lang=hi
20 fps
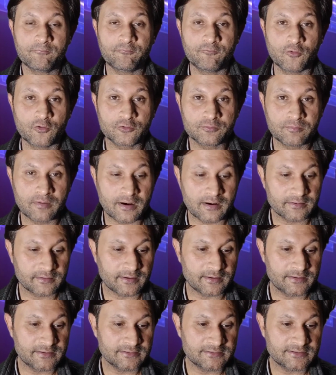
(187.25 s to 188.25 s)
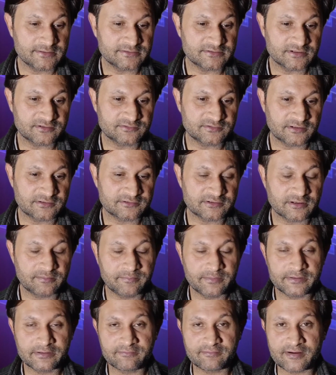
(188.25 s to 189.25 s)
वोट मांग रही थी जिस जलसे
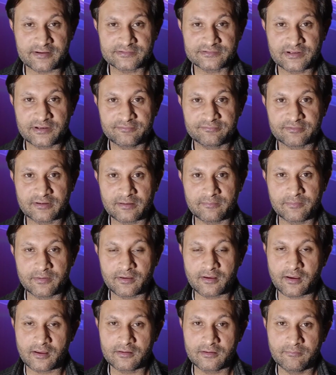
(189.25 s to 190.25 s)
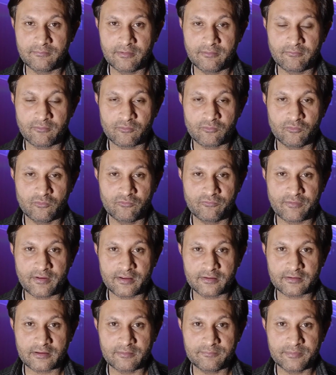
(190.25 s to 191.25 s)
में नवाज शरीफ साहब ने कहा ये बेवकूफ़
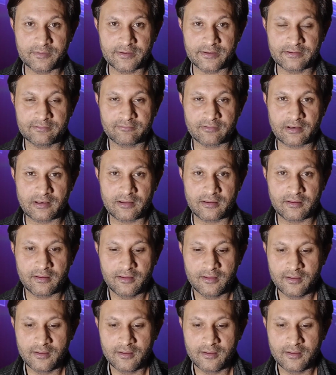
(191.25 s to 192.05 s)
हैं के पी के वाले